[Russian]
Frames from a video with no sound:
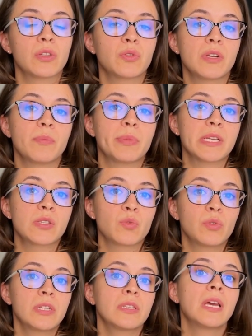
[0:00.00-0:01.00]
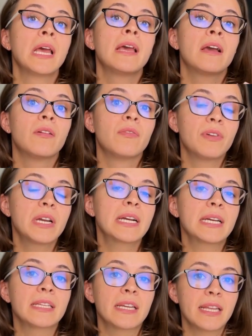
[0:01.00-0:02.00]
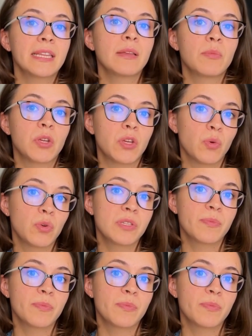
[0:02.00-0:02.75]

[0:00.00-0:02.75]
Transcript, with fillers: которая происходит в их конкретном регионе